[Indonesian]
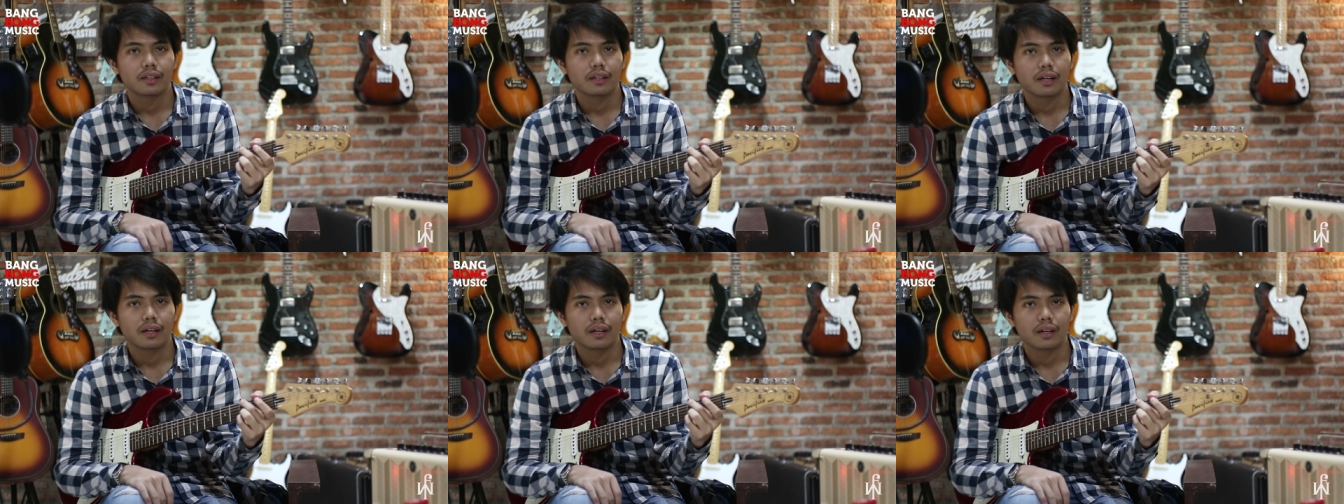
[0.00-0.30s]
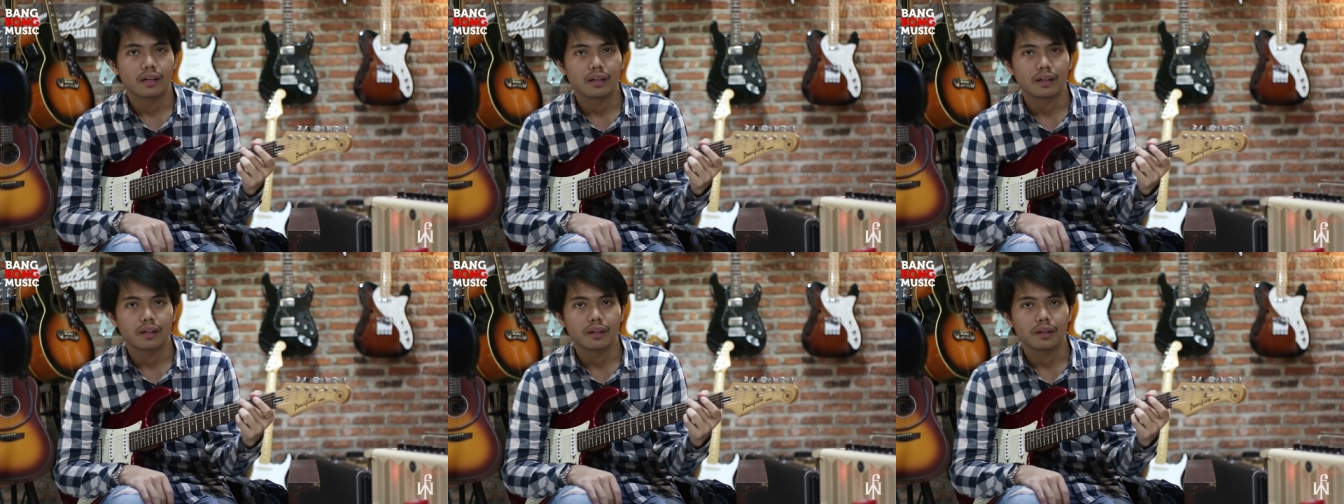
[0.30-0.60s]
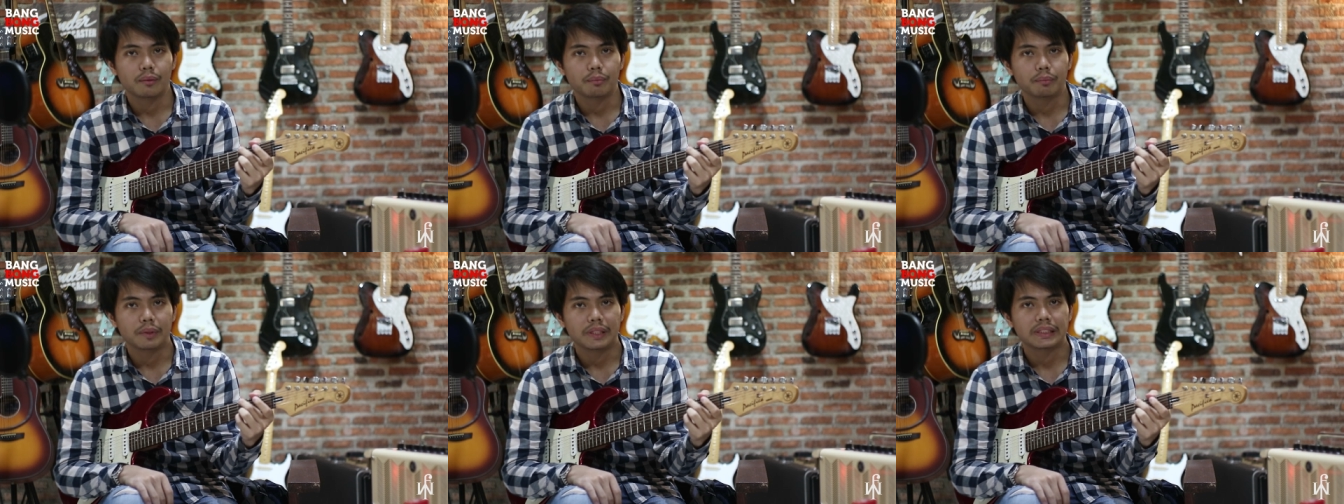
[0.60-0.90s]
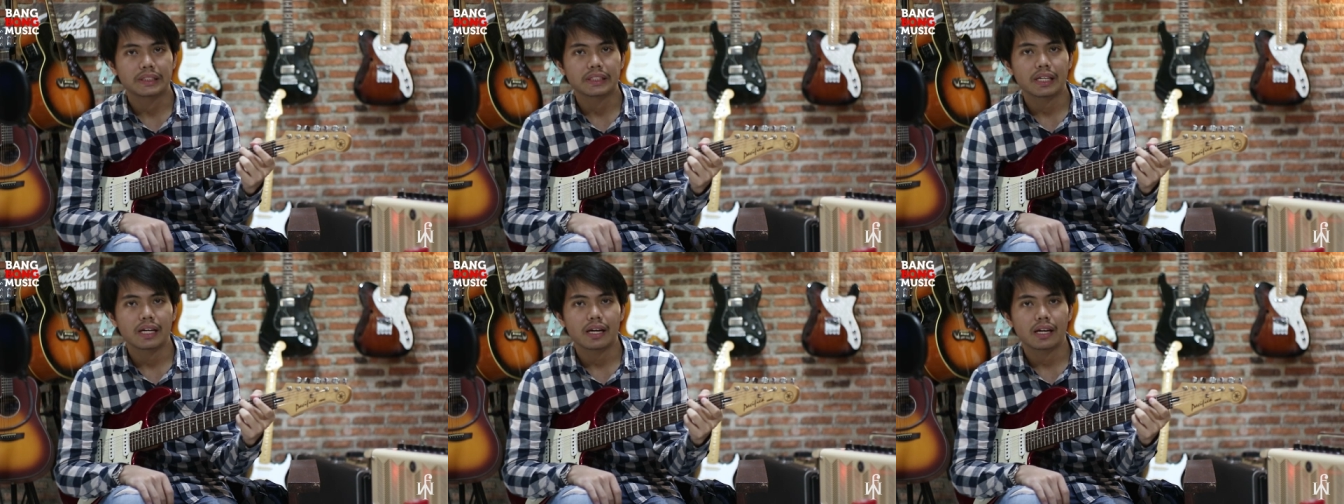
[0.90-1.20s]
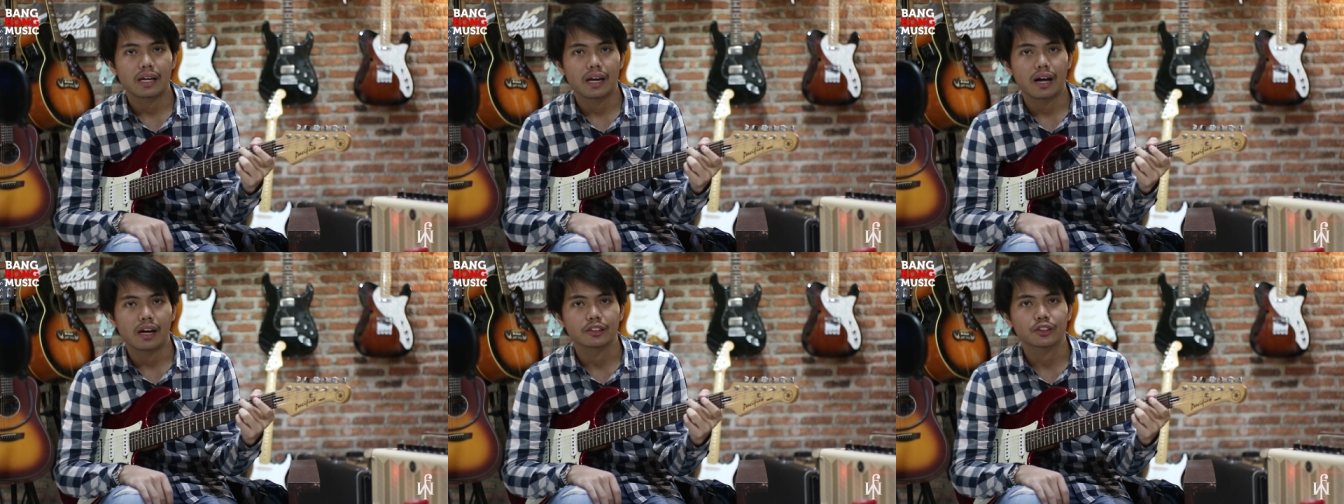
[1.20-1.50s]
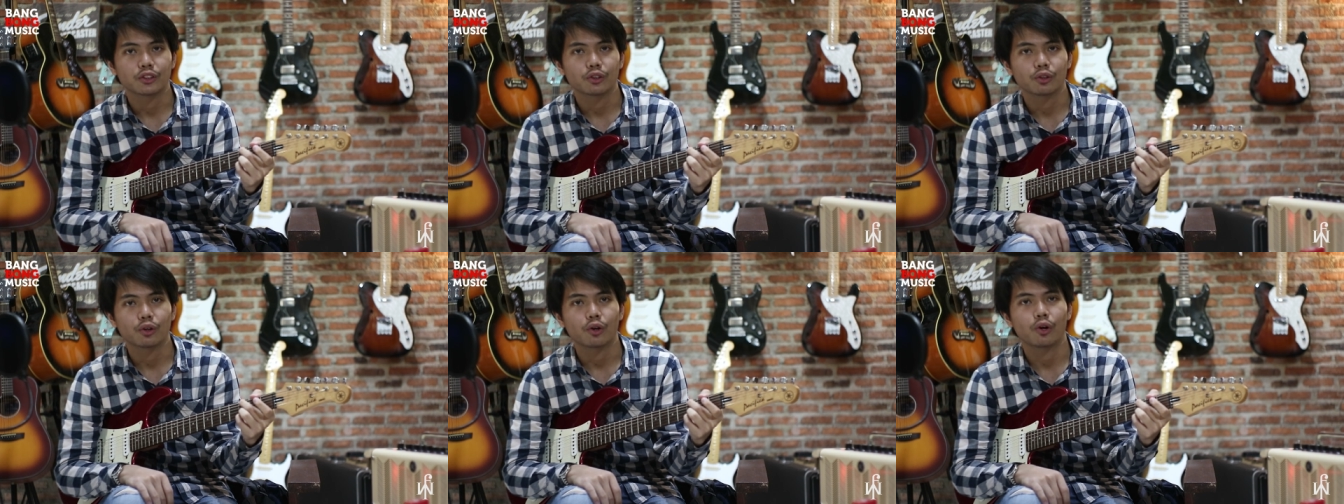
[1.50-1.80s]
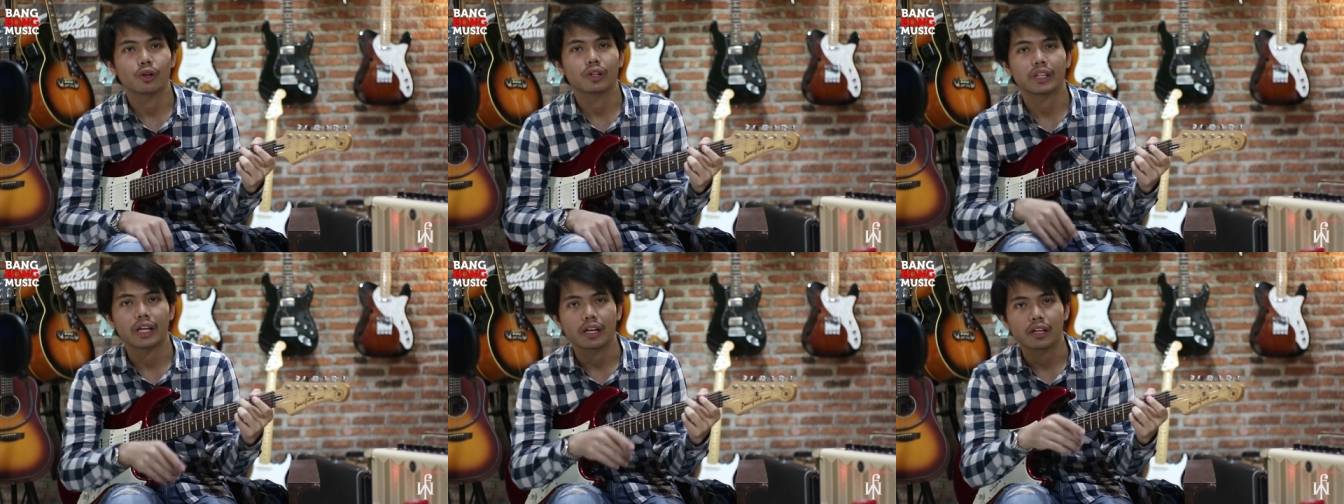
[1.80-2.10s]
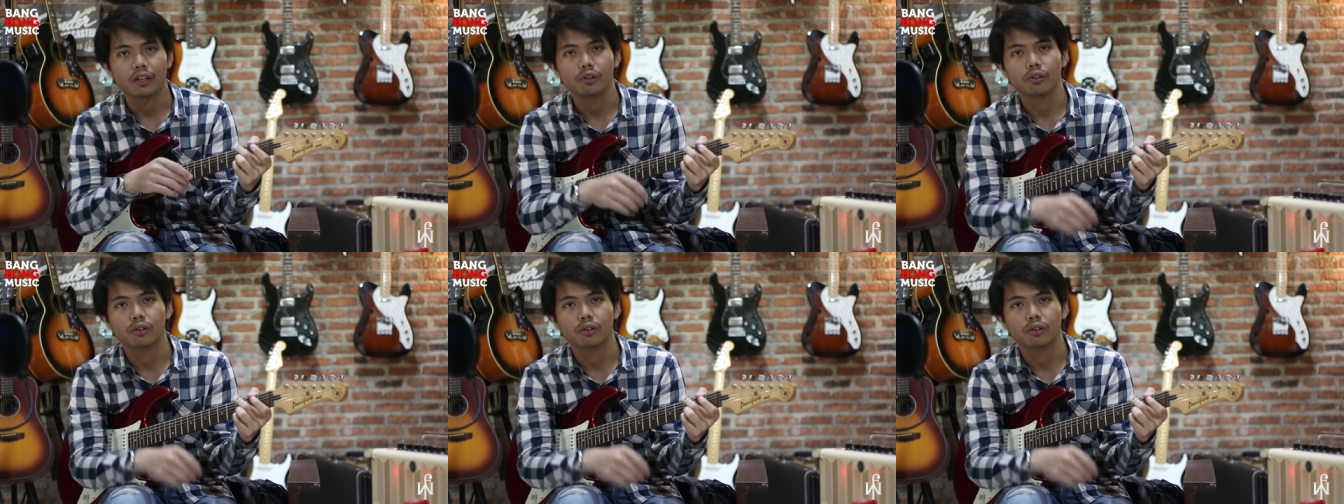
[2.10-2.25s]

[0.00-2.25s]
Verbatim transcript: eh, bisa langsung kontak